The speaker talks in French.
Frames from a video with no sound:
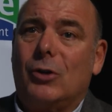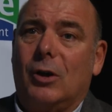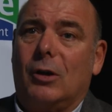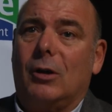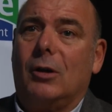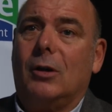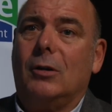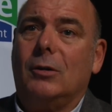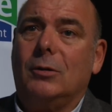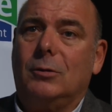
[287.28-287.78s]

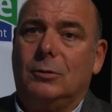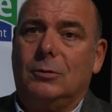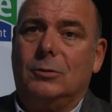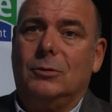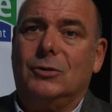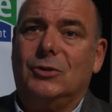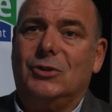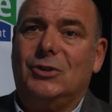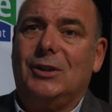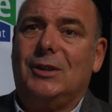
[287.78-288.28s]
temps.
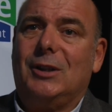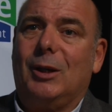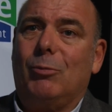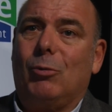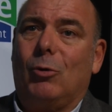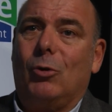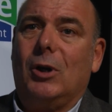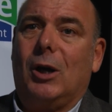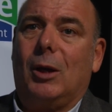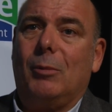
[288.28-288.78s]
Euh, c'est un
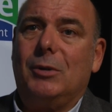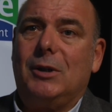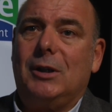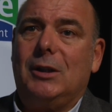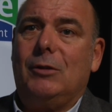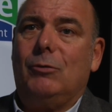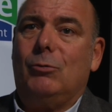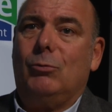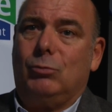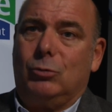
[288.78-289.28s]
programme qui
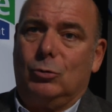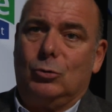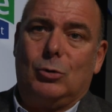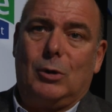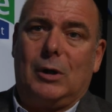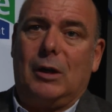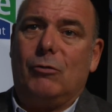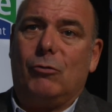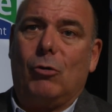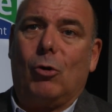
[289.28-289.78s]
pour de
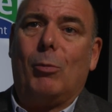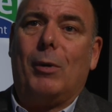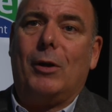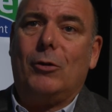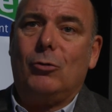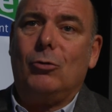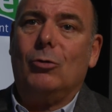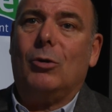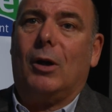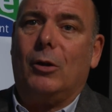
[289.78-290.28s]

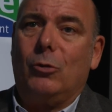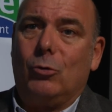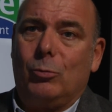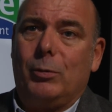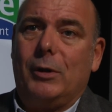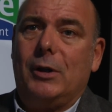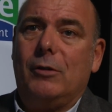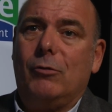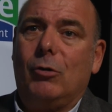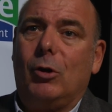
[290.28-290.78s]
l'information à nos
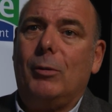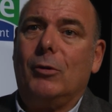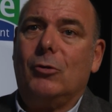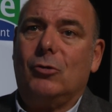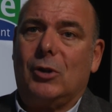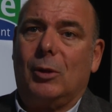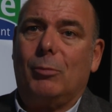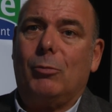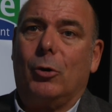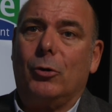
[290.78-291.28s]
bénévoles, parce
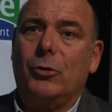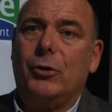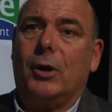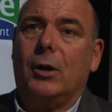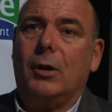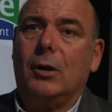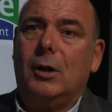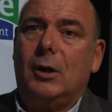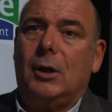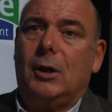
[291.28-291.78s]
que c'est
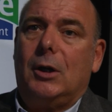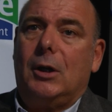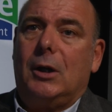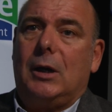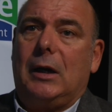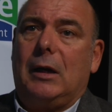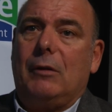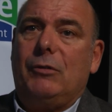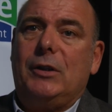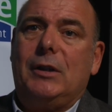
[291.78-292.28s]
important.
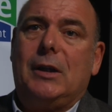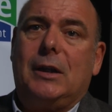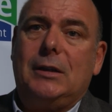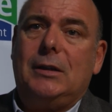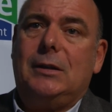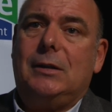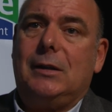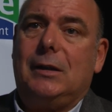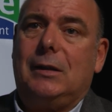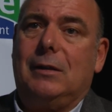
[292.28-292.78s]
La
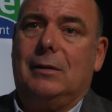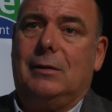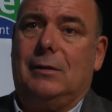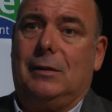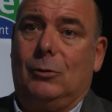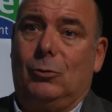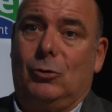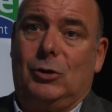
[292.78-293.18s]
finalité, c'est